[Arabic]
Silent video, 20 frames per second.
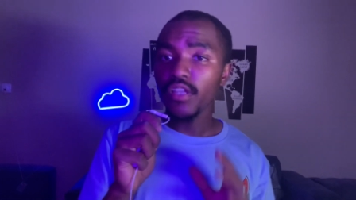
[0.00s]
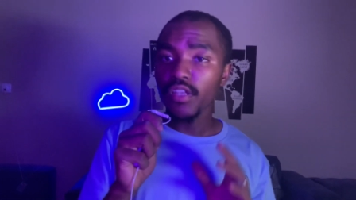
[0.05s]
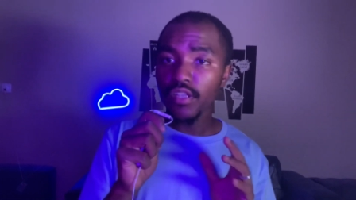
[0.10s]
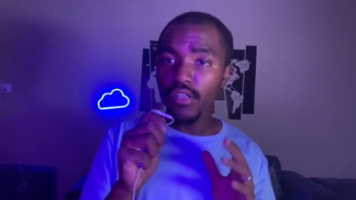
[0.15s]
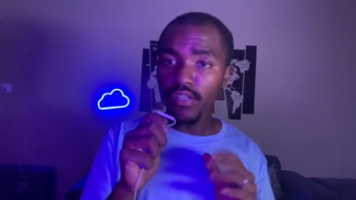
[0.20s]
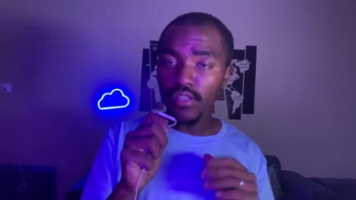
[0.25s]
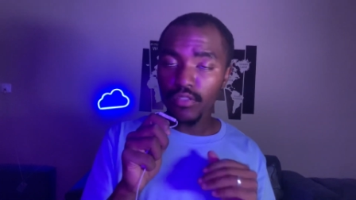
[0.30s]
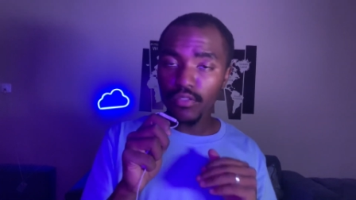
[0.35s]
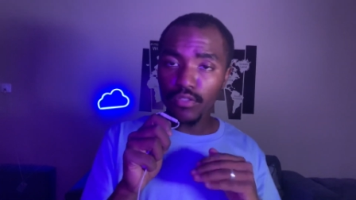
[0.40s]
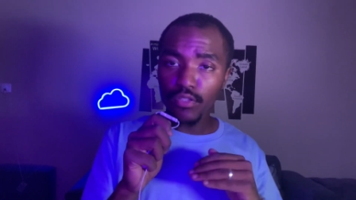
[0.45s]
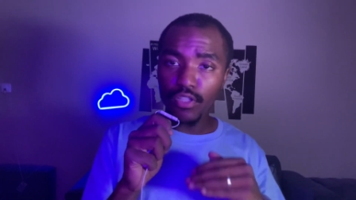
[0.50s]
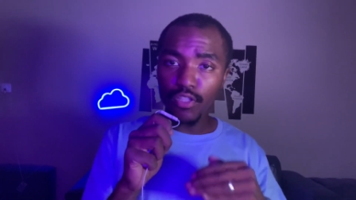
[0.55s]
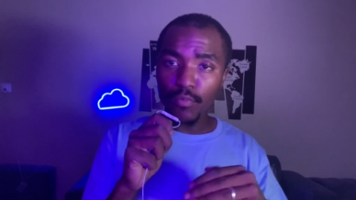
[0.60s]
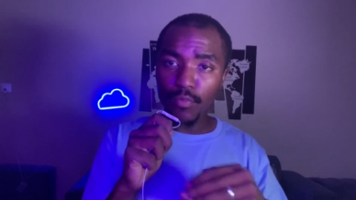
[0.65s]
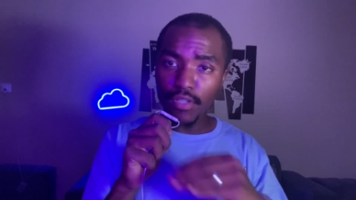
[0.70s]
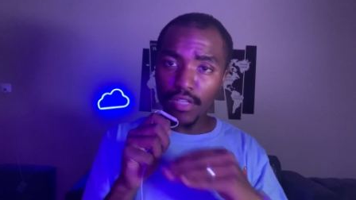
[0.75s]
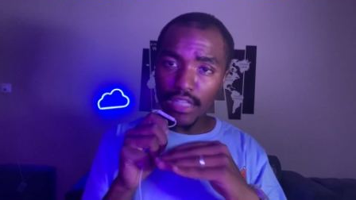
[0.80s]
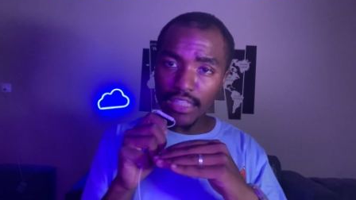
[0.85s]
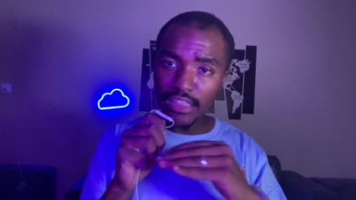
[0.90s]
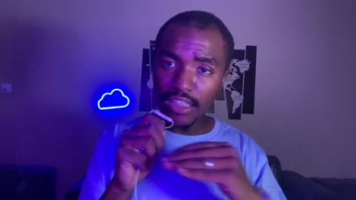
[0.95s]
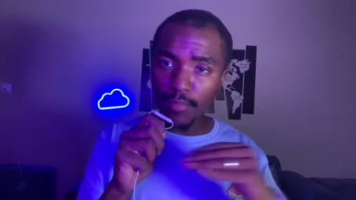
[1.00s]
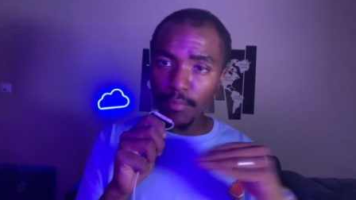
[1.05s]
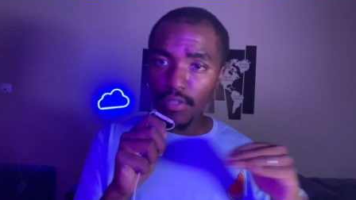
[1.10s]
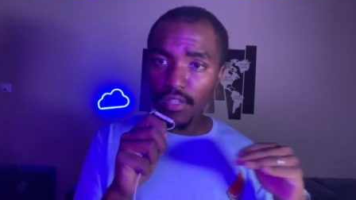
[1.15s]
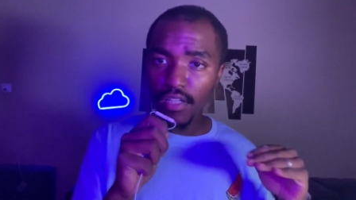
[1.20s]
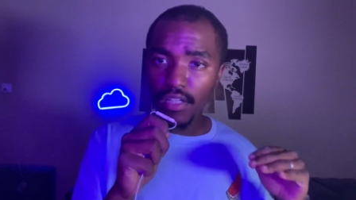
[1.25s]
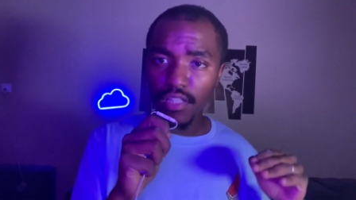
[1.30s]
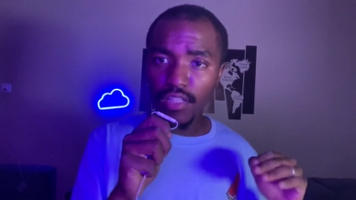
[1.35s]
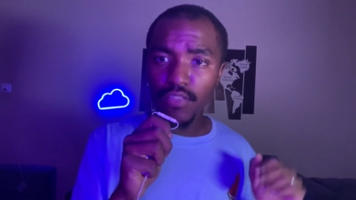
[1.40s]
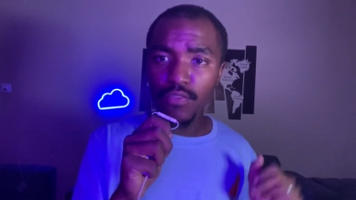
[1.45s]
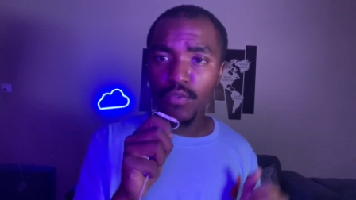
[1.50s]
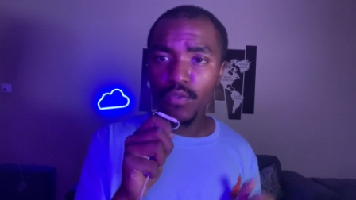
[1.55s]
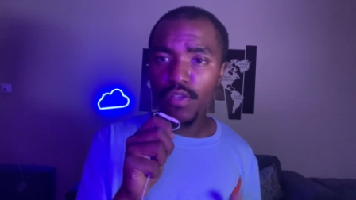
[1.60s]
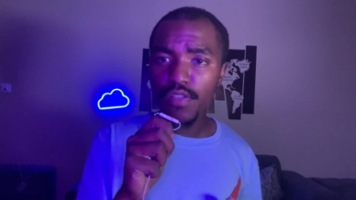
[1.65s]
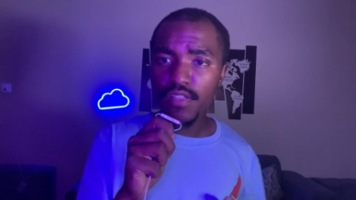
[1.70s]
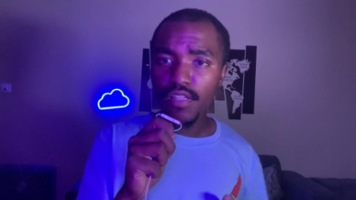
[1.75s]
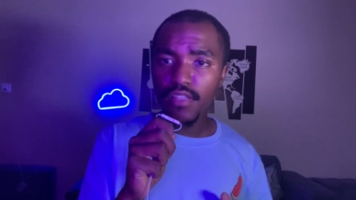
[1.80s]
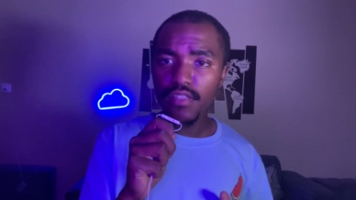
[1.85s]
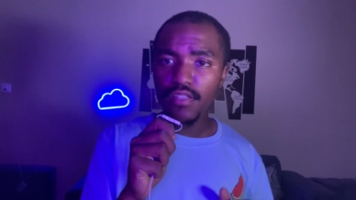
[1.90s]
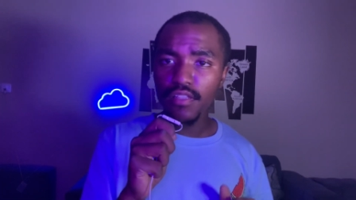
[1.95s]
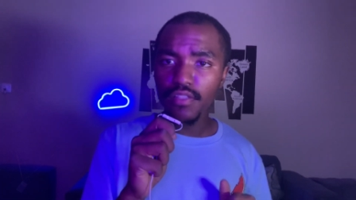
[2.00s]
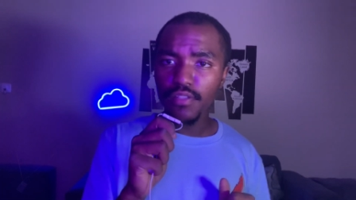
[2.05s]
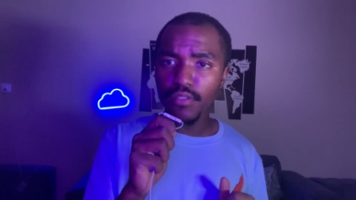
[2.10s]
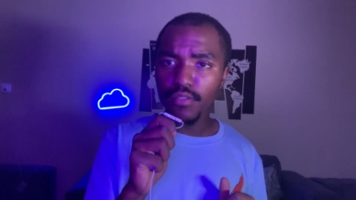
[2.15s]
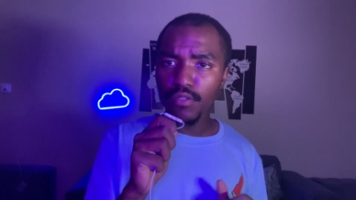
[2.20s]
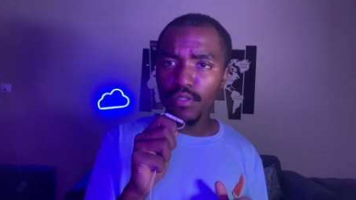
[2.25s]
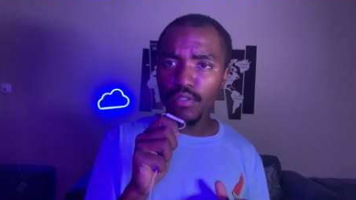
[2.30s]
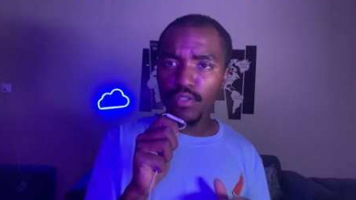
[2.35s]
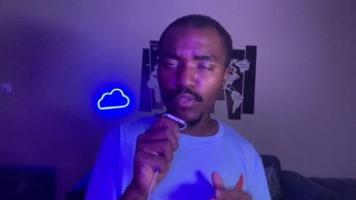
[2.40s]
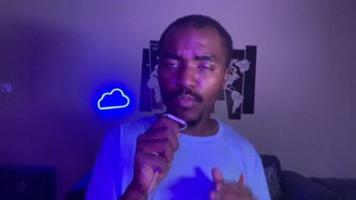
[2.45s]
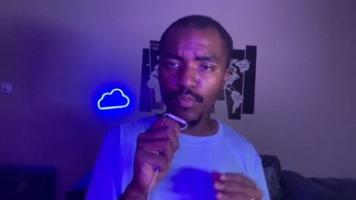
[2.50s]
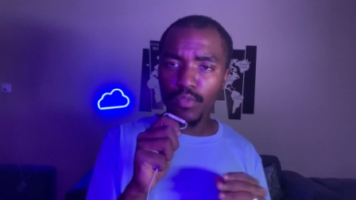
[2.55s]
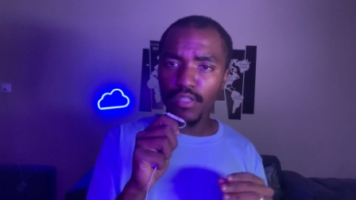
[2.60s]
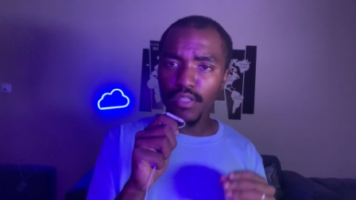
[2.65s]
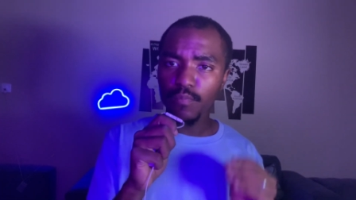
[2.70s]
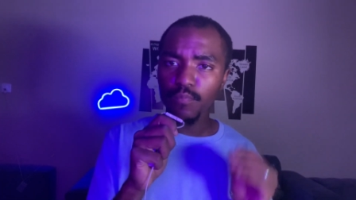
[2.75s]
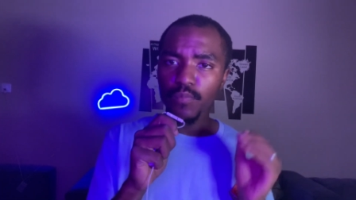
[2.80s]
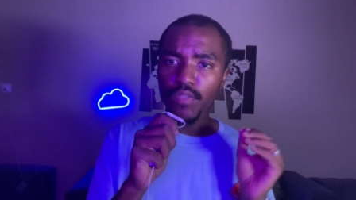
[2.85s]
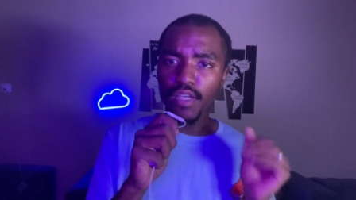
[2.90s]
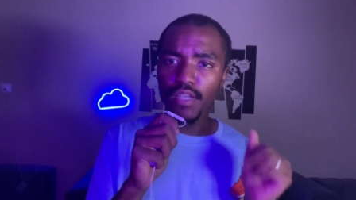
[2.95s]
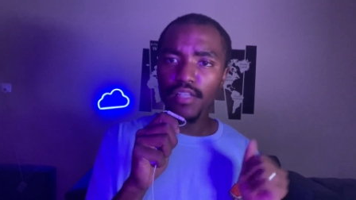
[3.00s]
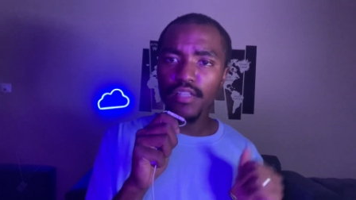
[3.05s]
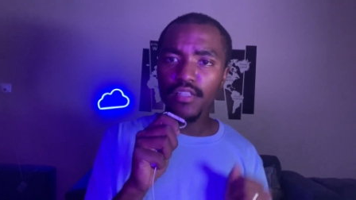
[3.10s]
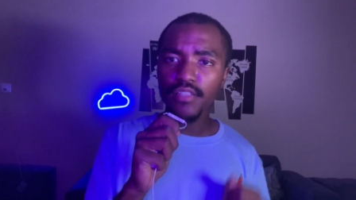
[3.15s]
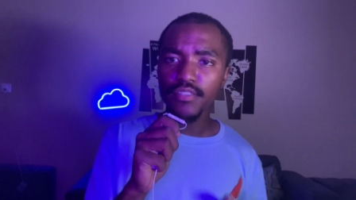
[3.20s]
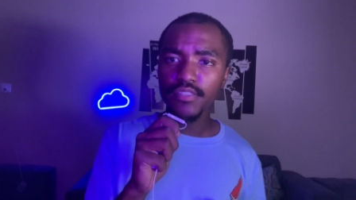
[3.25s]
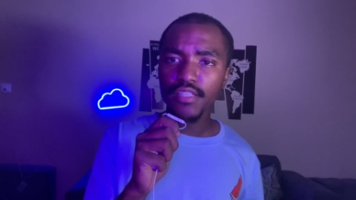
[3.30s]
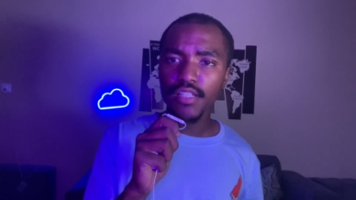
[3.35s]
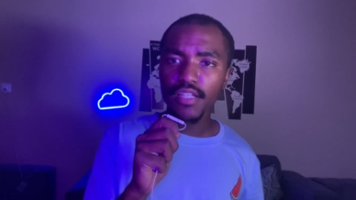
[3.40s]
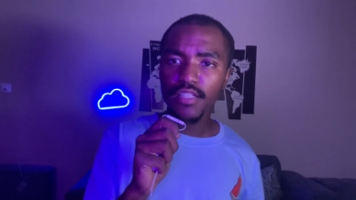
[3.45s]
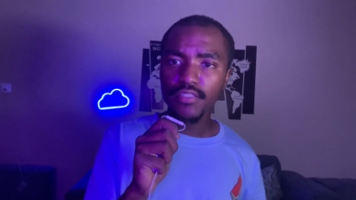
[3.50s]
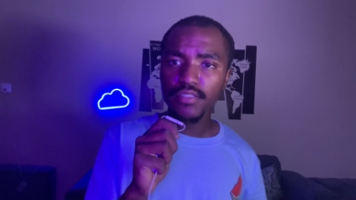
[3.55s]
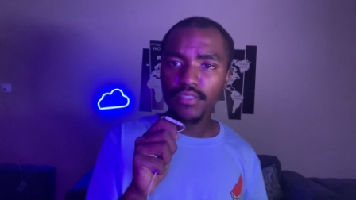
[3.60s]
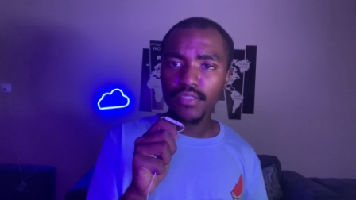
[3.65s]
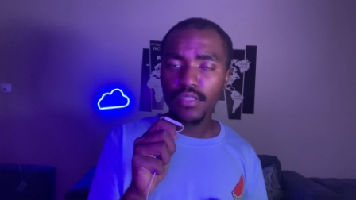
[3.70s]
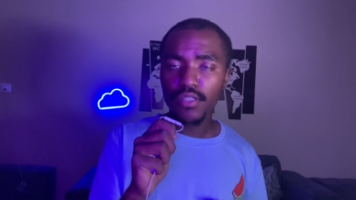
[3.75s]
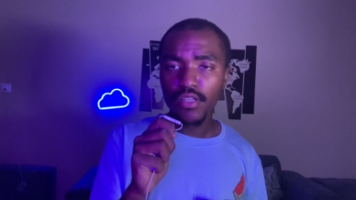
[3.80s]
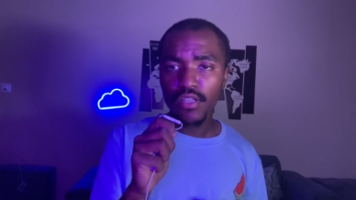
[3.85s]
نحط لهم الخشبة اللي في الوسط اللي قلت لكم حق الإنتاج